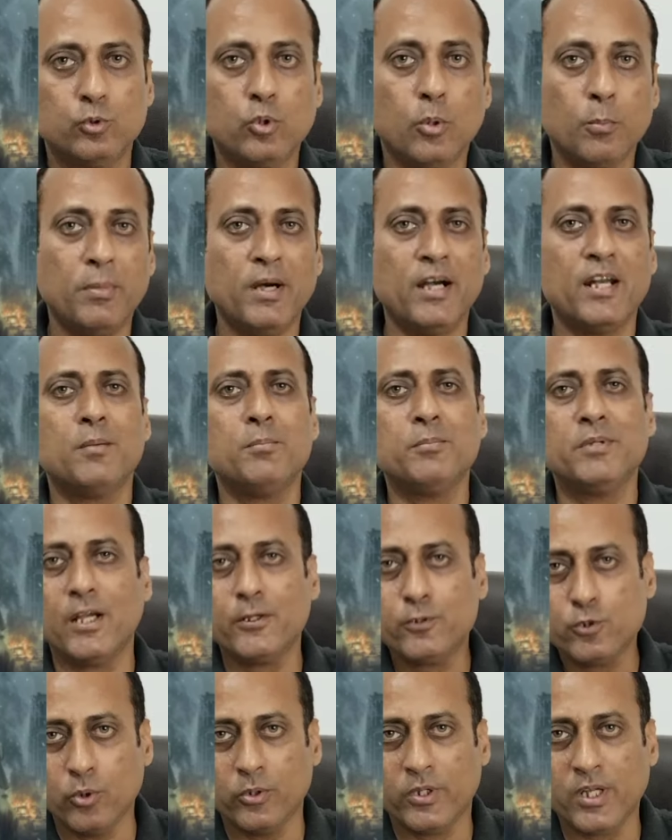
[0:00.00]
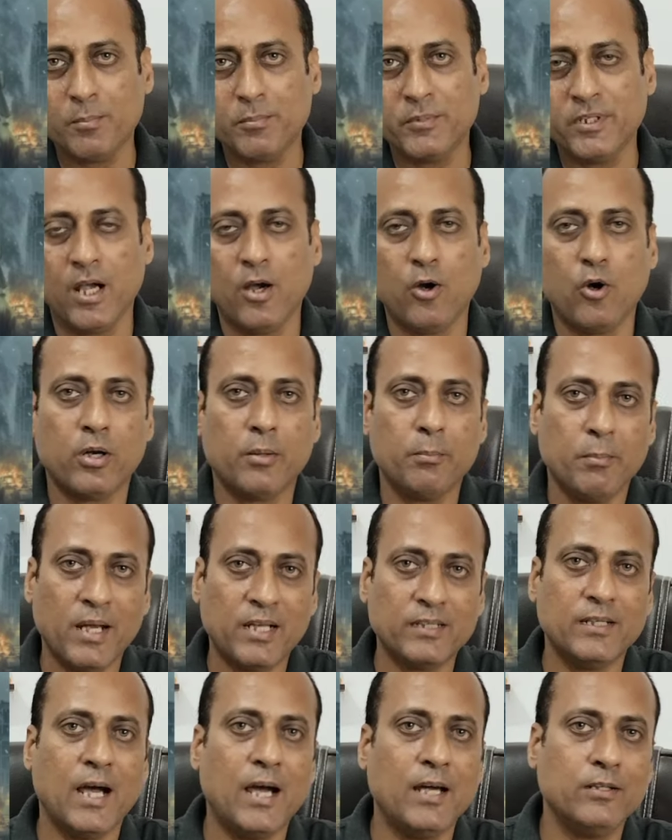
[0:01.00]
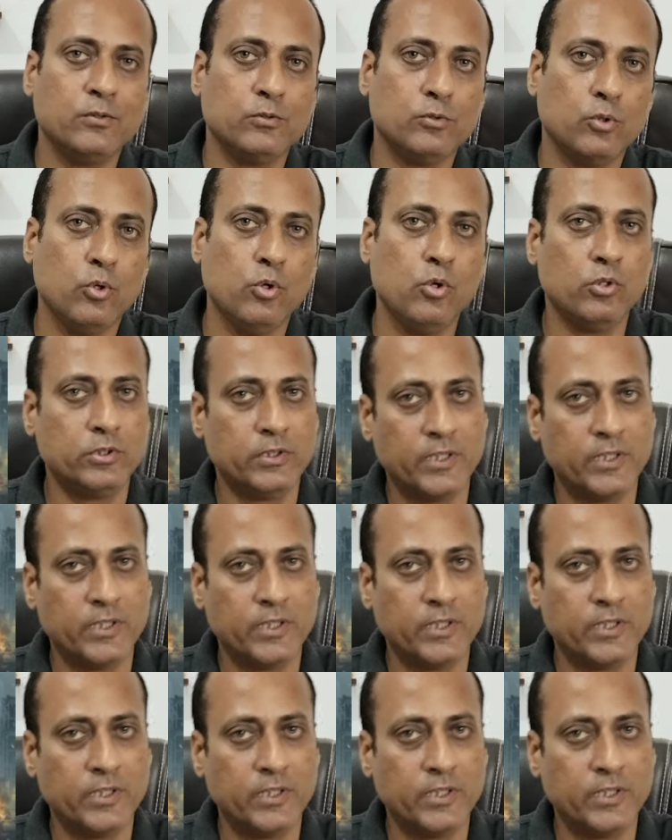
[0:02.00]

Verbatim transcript: तो बड़े मियाँ छोटे मियाँ और मैदान को